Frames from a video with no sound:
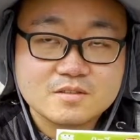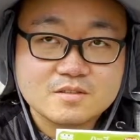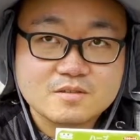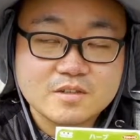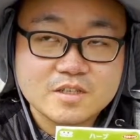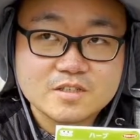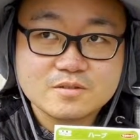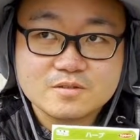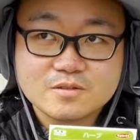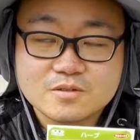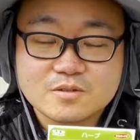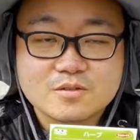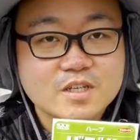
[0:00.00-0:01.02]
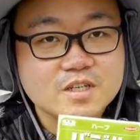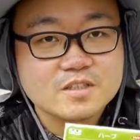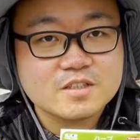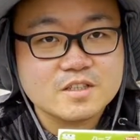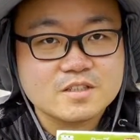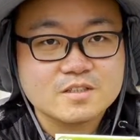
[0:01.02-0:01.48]
詳しく言うとその辺
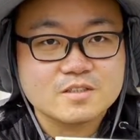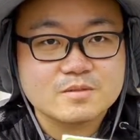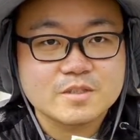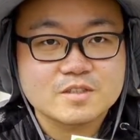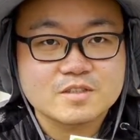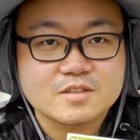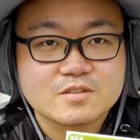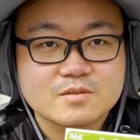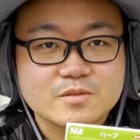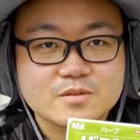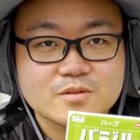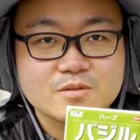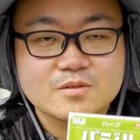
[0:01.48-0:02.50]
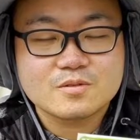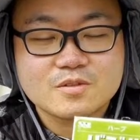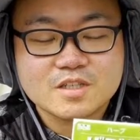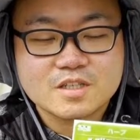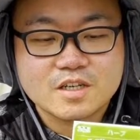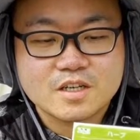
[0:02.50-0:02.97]
になってきますけれども糖度と
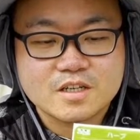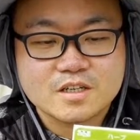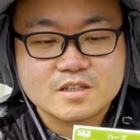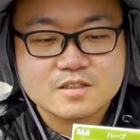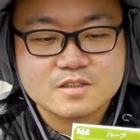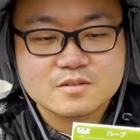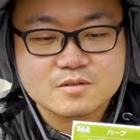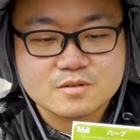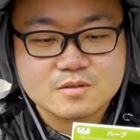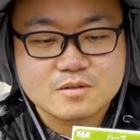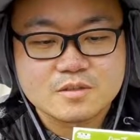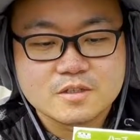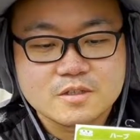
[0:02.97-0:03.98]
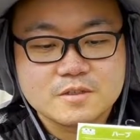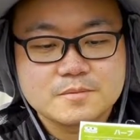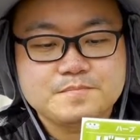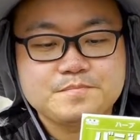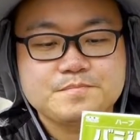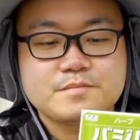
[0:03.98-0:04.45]
かが上がってくると、
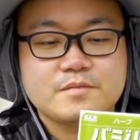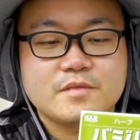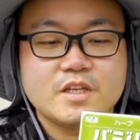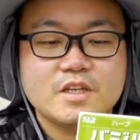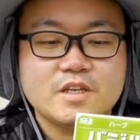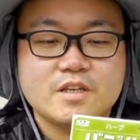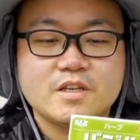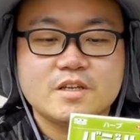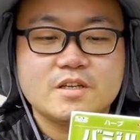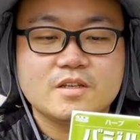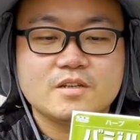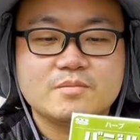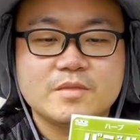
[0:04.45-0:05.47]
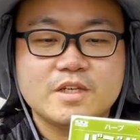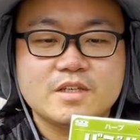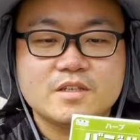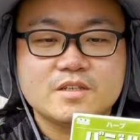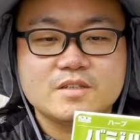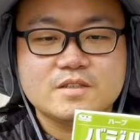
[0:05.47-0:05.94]
えー、ま
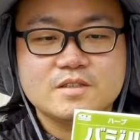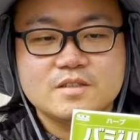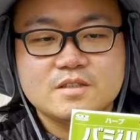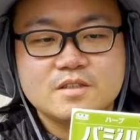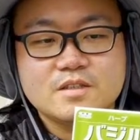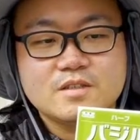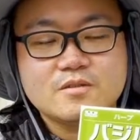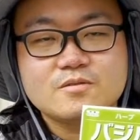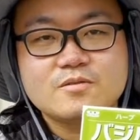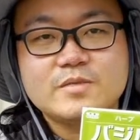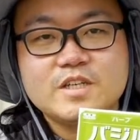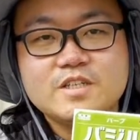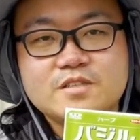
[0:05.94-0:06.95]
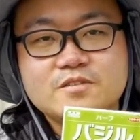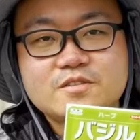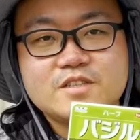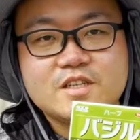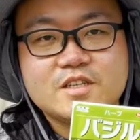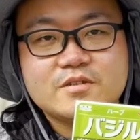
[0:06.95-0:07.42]
あこのバジル
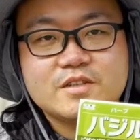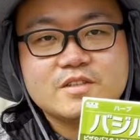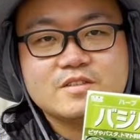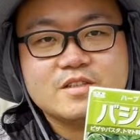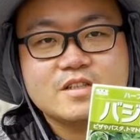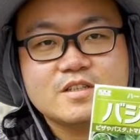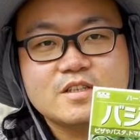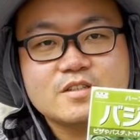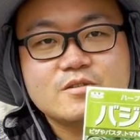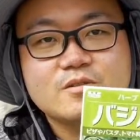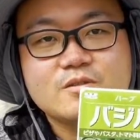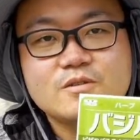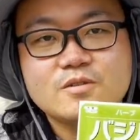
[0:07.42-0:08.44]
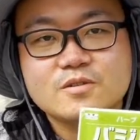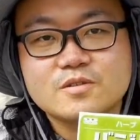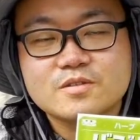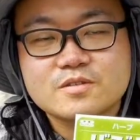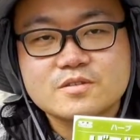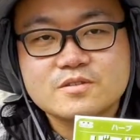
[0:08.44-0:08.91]
自体はですね結構
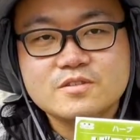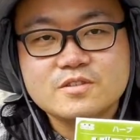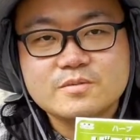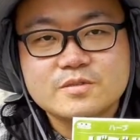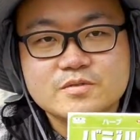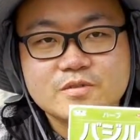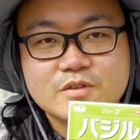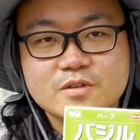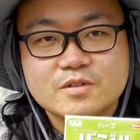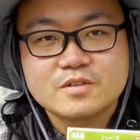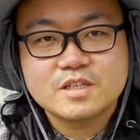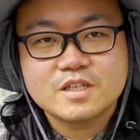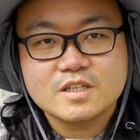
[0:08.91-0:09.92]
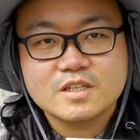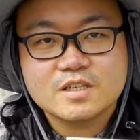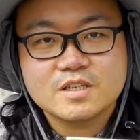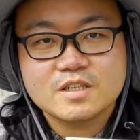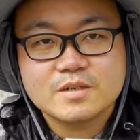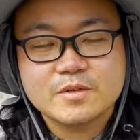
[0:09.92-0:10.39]
水分を
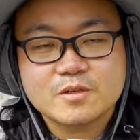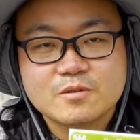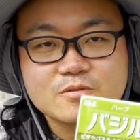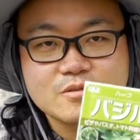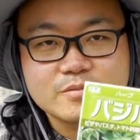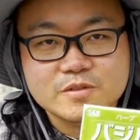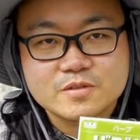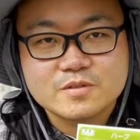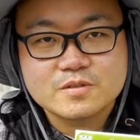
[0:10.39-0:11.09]
えー、まあ、好む